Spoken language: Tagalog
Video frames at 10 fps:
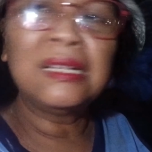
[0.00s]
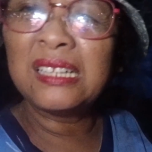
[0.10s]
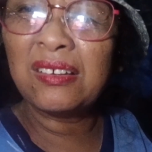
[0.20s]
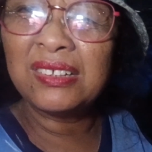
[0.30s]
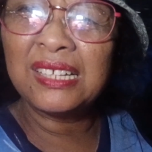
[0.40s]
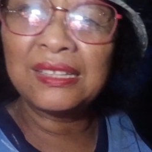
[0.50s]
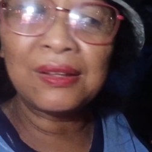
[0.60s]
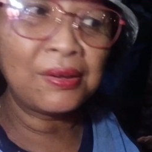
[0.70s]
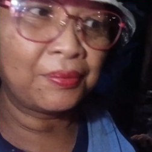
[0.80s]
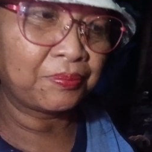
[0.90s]
anong tawag
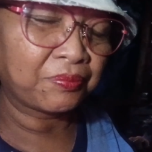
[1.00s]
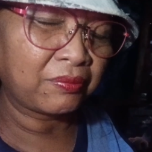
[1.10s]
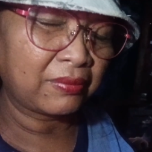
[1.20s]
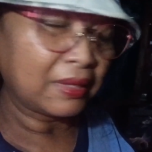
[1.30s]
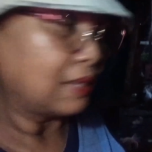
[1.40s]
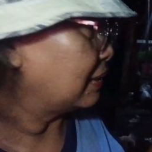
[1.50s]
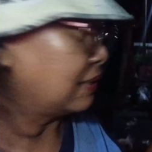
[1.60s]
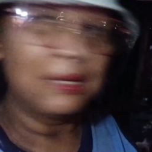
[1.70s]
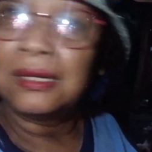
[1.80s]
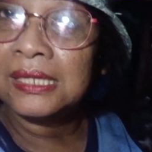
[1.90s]
dito?
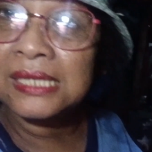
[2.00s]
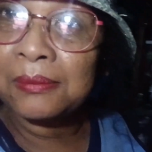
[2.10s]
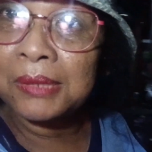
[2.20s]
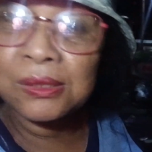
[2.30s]
Isang